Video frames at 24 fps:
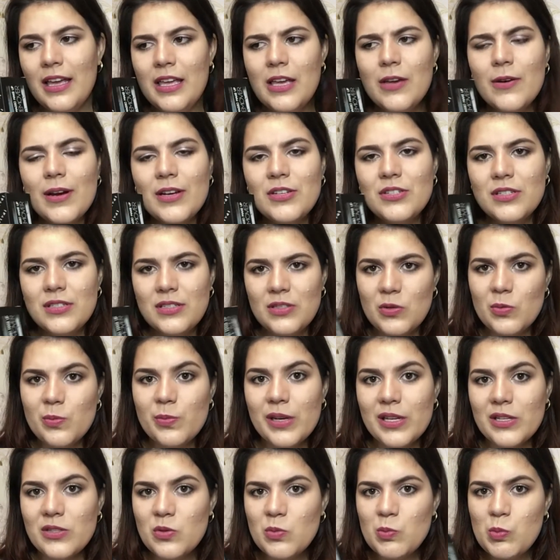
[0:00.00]
e eu acho assim um
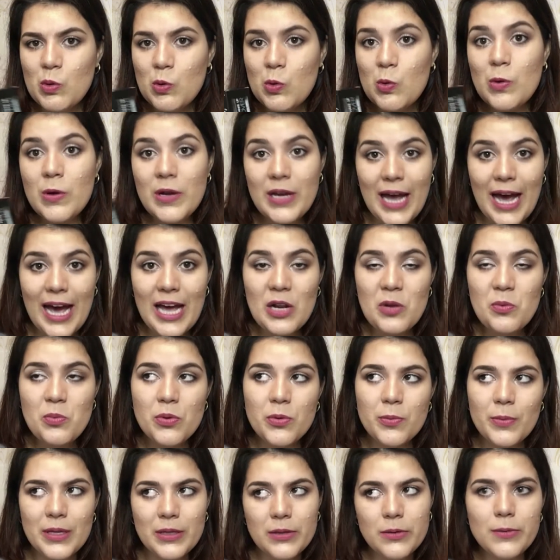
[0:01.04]
preço um pouco caro
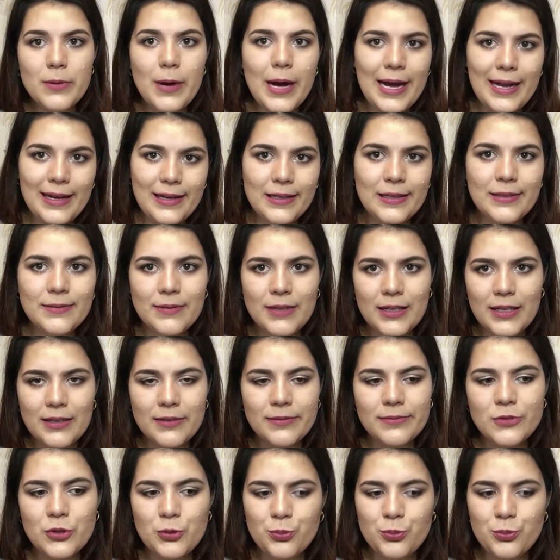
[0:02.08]
para uma toalha, né,